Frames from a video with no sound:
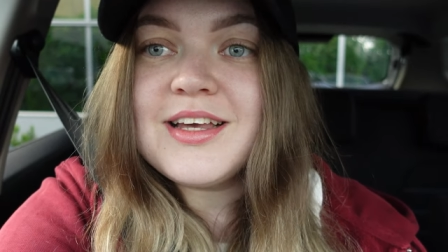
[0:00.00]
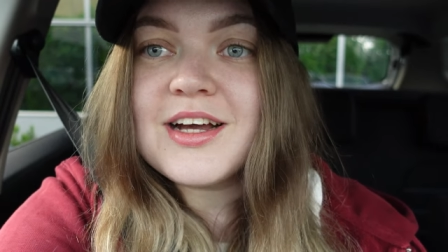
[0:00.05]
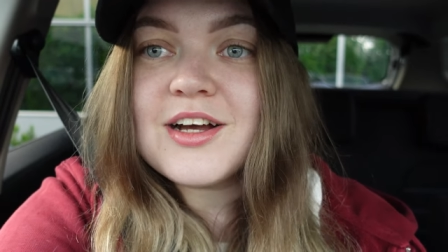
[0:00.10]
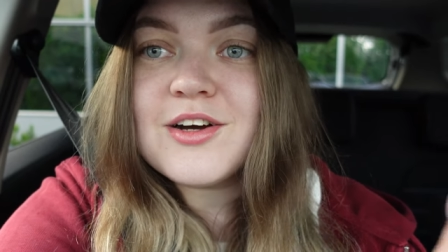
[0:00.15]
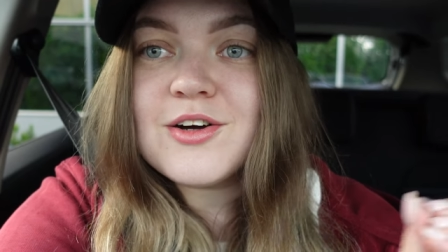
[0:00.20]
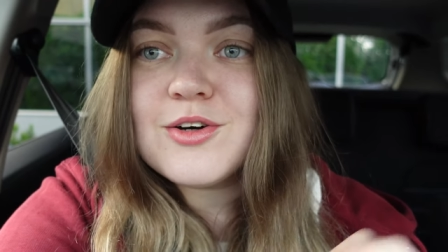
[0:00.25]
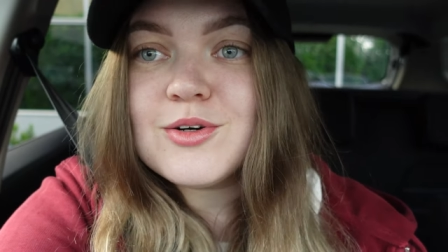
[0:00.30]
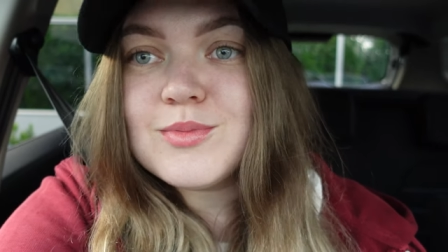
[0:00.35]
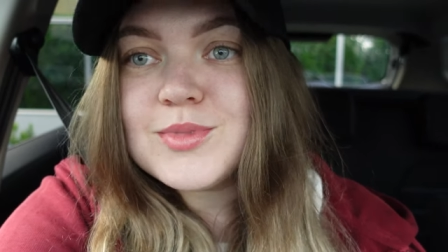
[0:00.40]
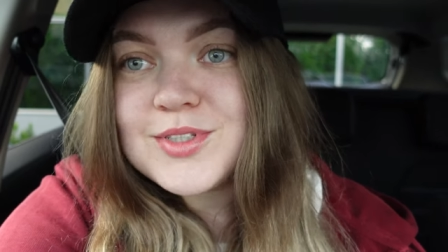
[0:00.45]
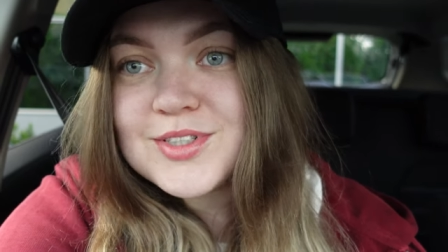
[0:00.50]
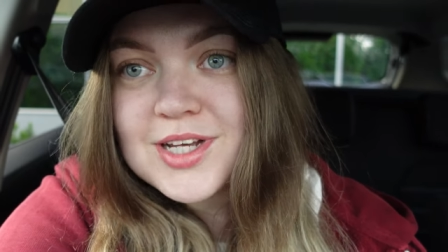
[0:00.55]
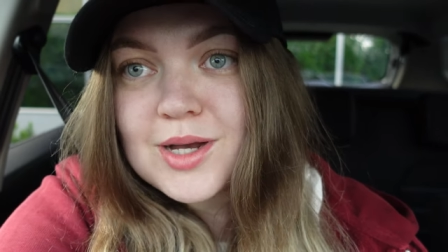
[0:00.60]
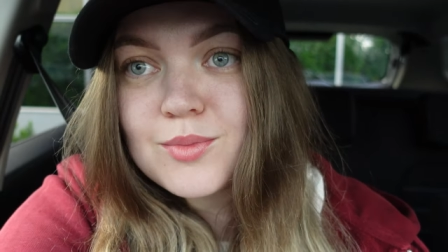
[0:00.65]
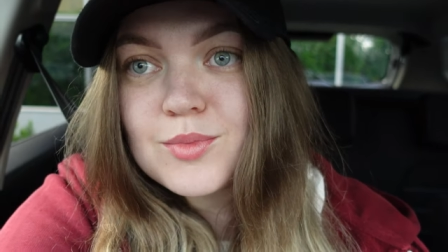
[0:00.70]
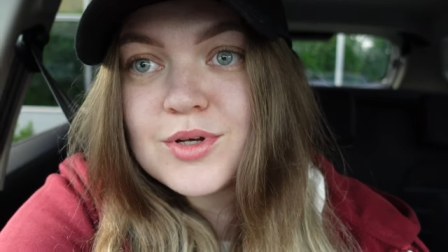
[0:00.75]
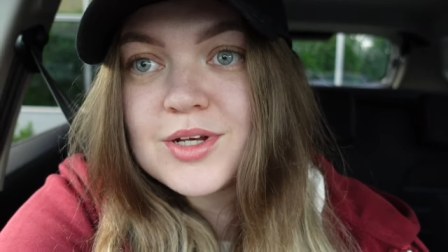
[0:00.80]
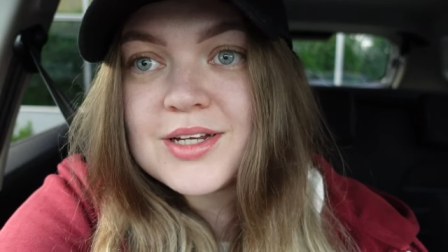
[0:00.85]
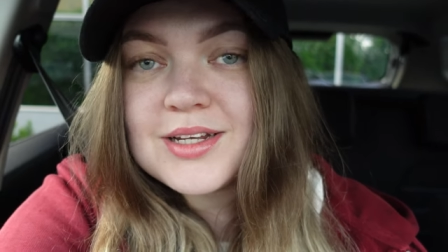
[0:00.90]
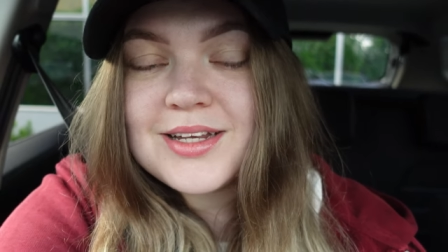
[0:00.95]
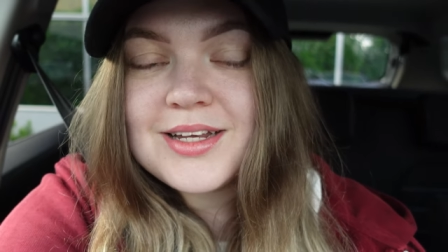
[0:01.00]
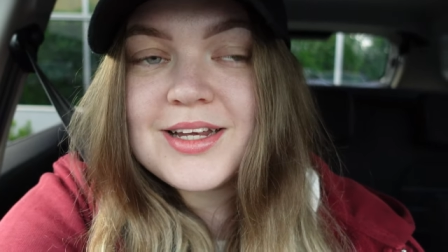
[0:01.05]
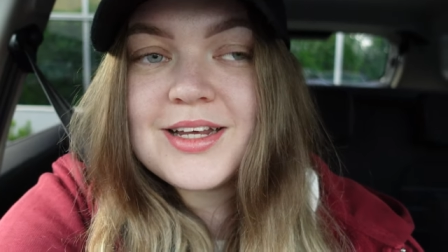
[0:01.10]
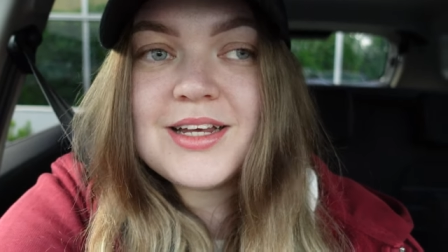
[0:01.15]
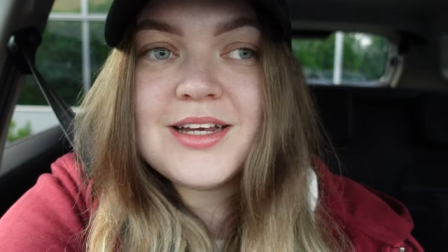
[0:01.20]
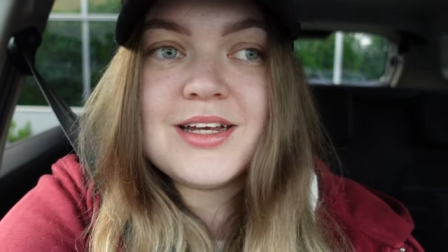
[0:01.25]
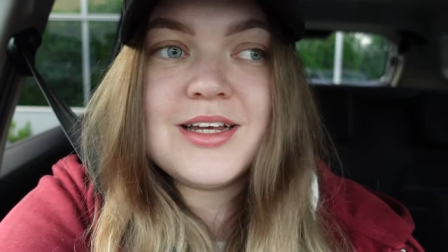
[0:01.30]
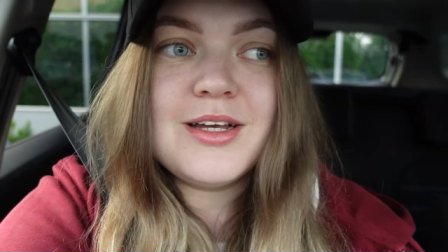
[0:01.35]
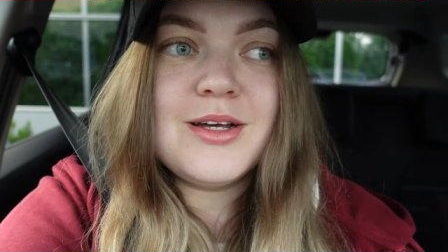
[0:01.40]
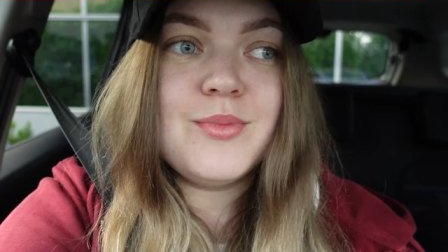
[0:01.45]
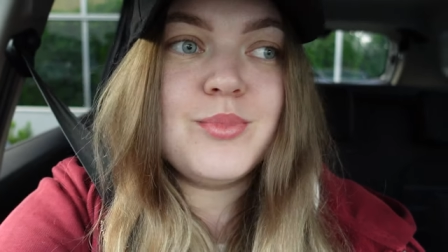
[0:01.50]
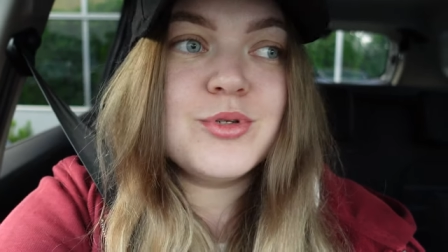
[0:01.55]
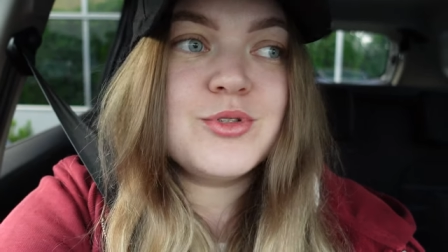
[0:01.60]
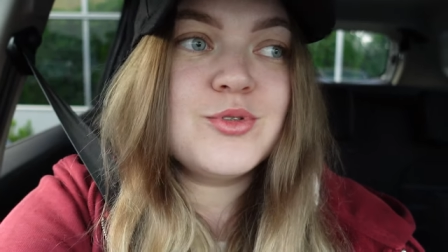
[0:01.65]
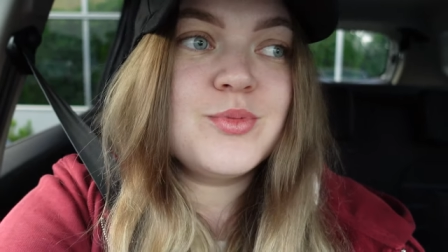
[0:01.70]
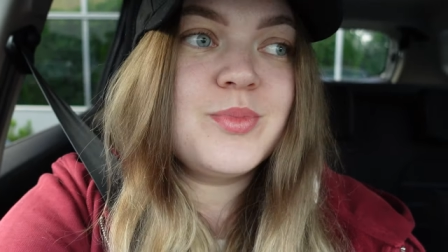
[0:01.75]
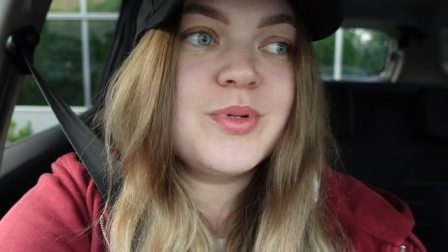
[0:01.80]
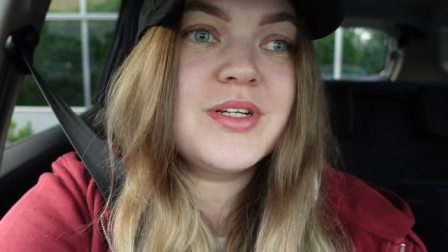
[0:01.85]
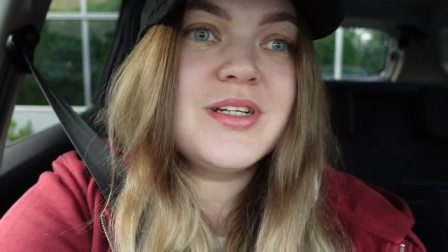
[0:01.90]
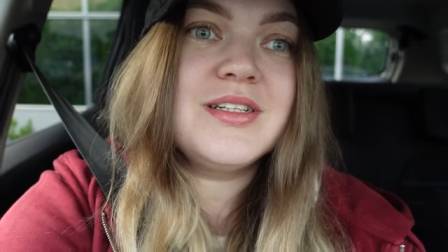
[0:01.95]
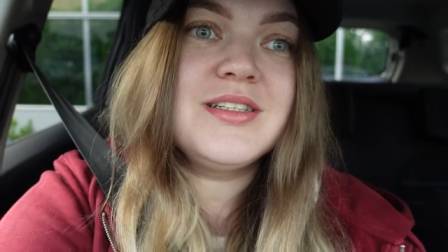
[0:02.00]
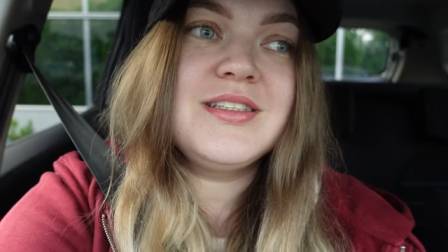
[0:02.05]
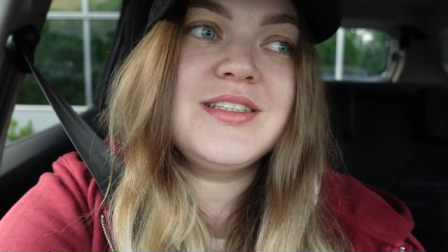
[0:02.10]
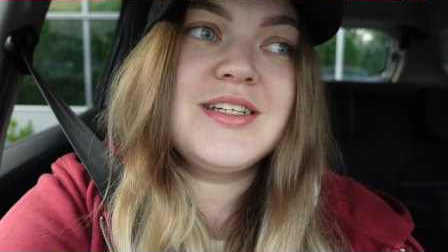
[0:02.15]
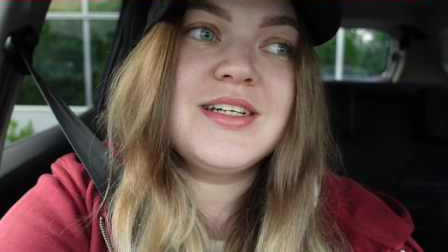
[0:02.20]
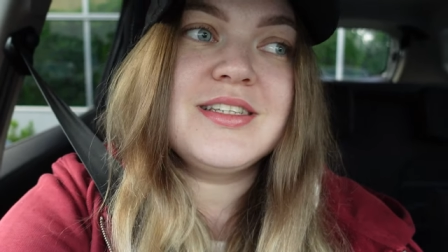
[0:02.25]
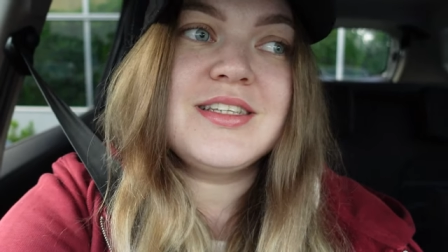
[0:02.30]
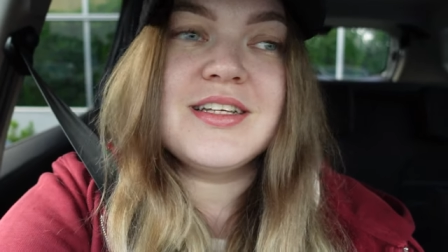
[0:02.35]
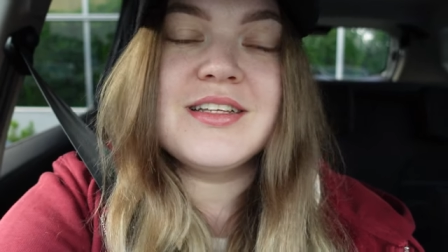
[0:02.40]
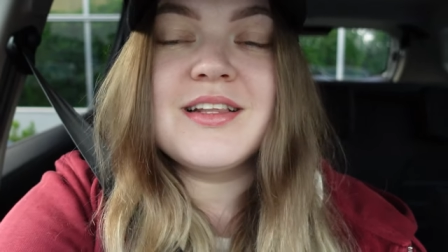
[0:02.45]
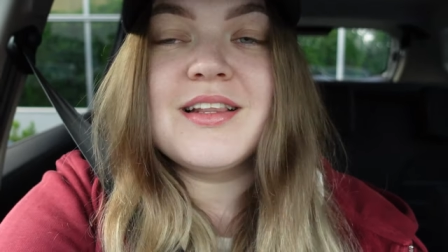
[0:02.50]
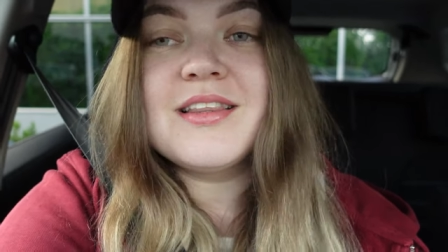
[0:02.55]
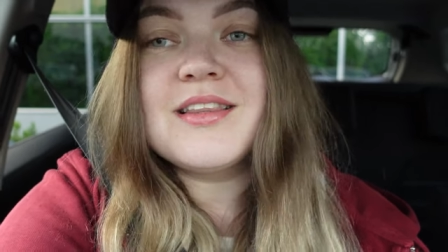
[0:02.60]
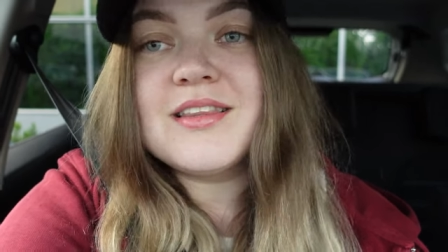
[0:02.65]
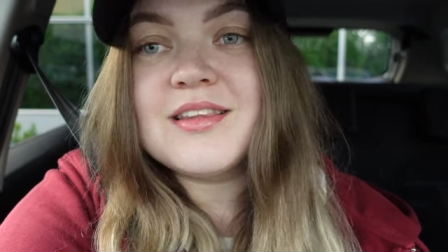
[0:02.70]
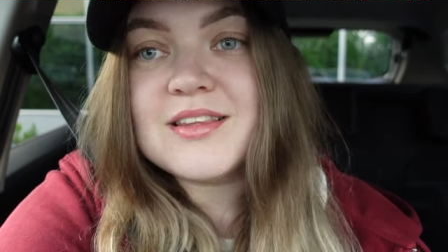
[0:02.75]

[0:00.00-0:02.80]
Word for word: jak go miziamy e, po czuprynce, ten,